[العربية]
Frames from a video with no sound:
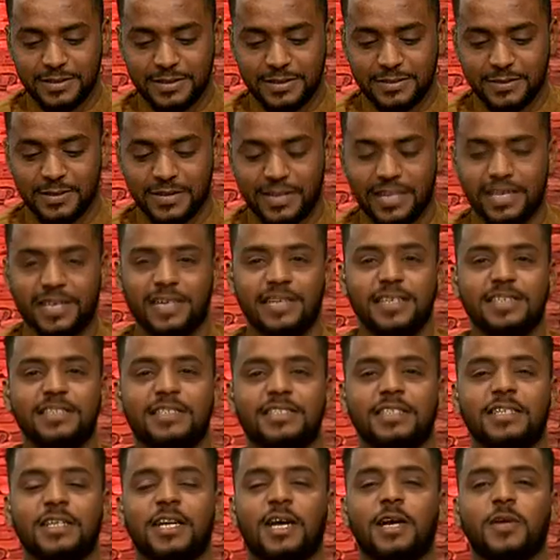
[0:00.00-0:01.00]

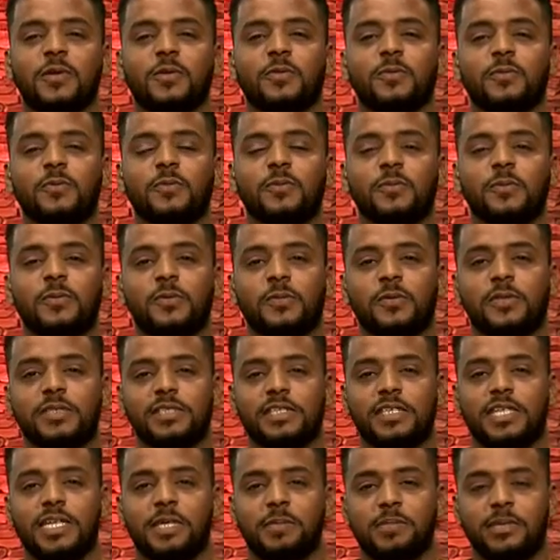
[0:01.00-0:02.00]
وجيناكم
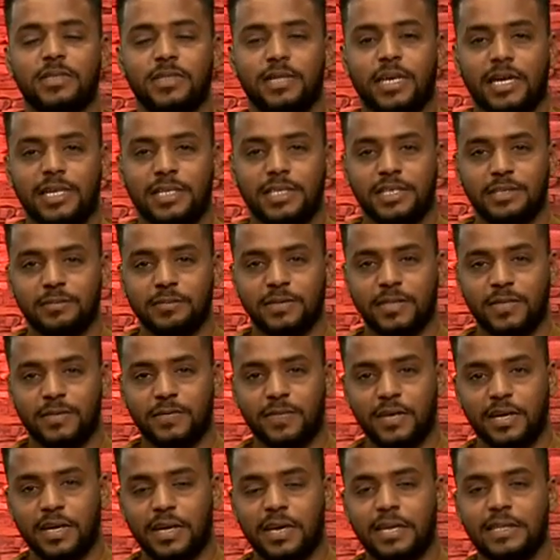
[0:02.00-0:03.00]
وجينا بالعديد من
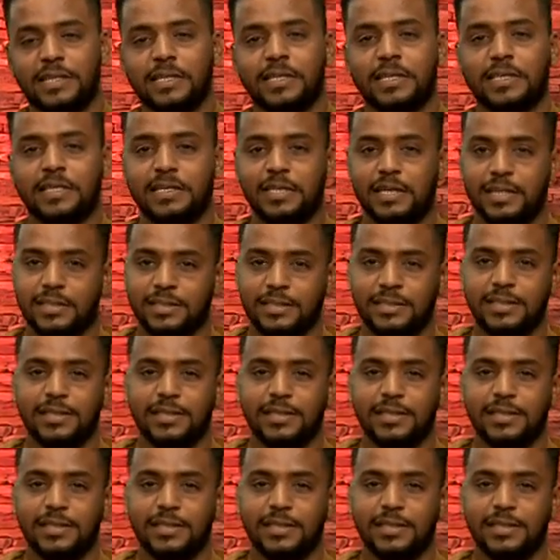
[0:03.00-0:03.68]
الفقرات الرياضية